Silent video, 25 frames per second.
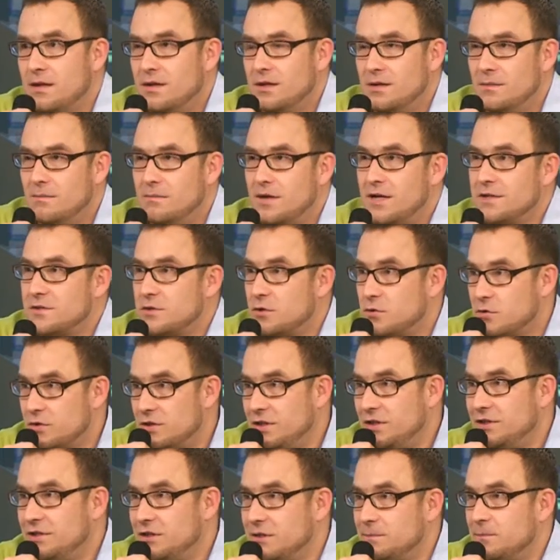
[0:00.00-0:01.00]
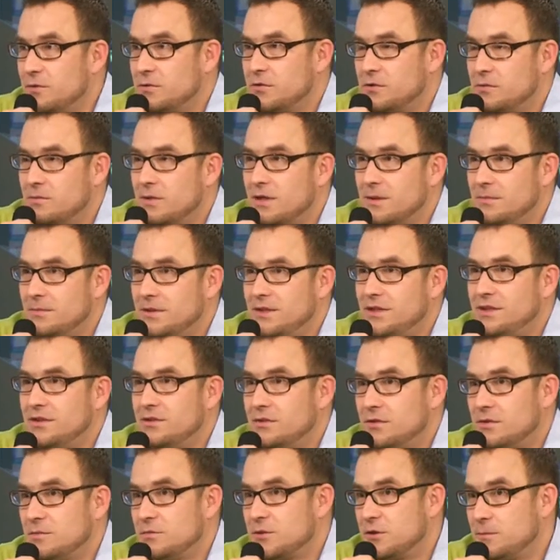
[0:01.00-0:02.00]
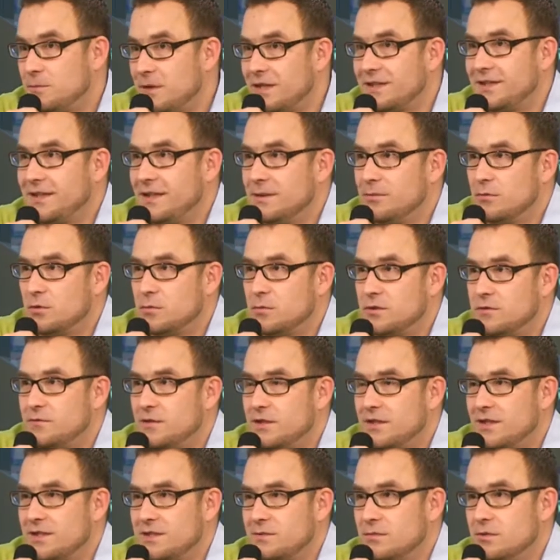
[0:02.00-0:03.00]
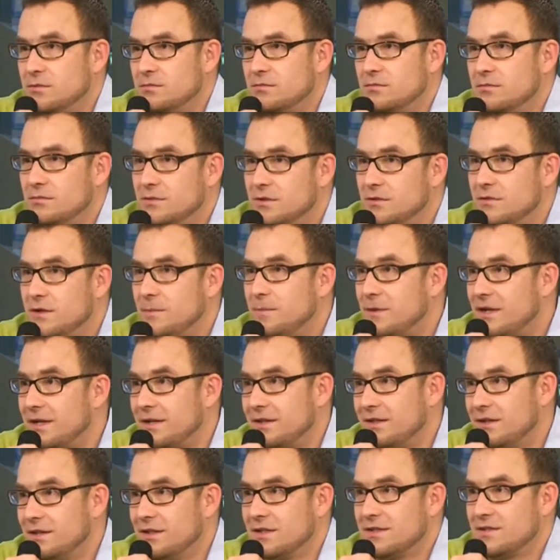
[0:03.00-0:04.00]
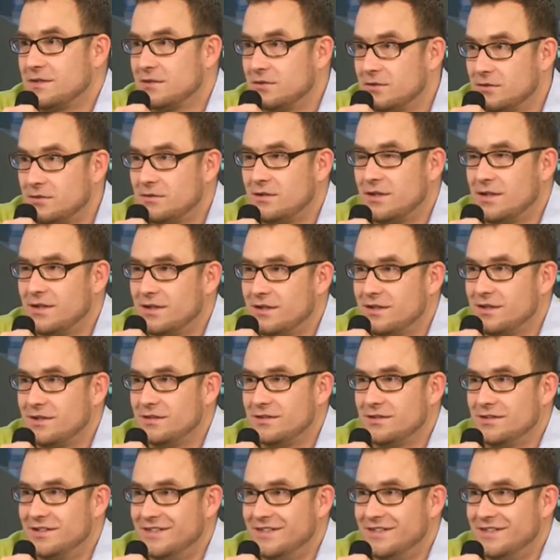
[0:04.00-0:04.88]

bardzo różnili się poziomami, to przypadkiem mógłbyś wygrać ze mną dwie partie na sto, ale,